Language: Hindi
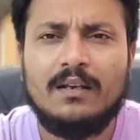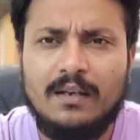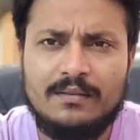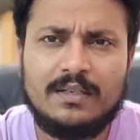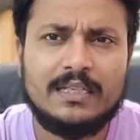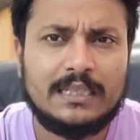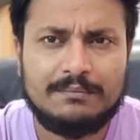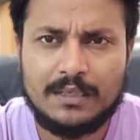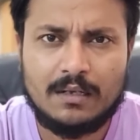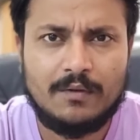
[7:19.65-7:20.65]
लिस्ट के
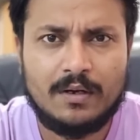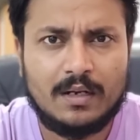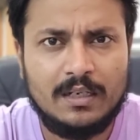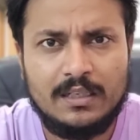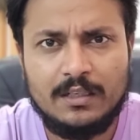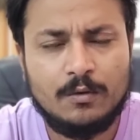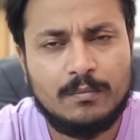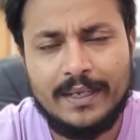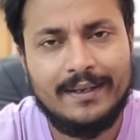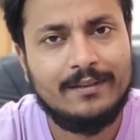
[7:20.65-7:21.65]
हिसाब से कवर करनी थी तो
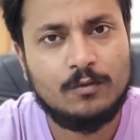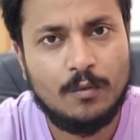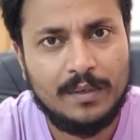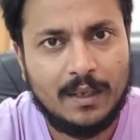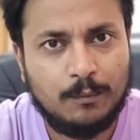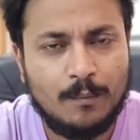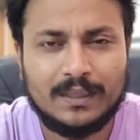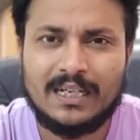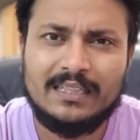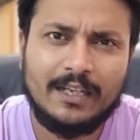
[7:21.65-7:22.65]
मैंने इसको भी आपको बता